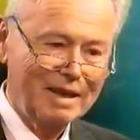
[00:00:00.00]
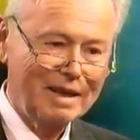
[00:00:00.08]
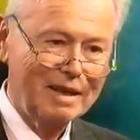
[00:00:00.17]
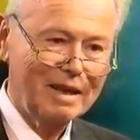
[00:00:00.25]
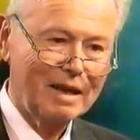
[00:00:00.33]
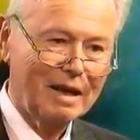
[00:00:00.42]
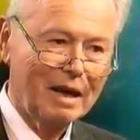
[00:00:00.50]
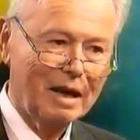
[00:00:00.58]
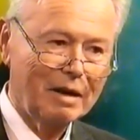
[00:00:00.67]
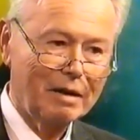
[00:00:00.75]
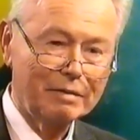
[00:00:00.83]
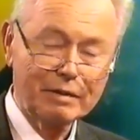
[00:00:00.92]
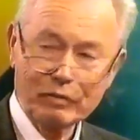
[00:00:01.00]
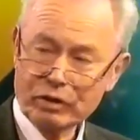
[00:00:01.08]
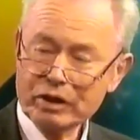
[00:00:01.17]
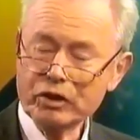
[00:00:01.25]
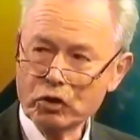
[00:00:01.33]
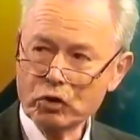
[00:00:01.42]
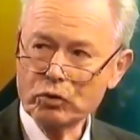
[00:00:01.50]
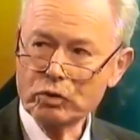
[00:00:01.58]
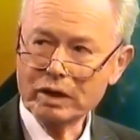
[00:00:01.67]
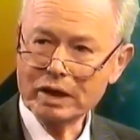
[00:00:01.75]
Äh, äh, wir wussten schon,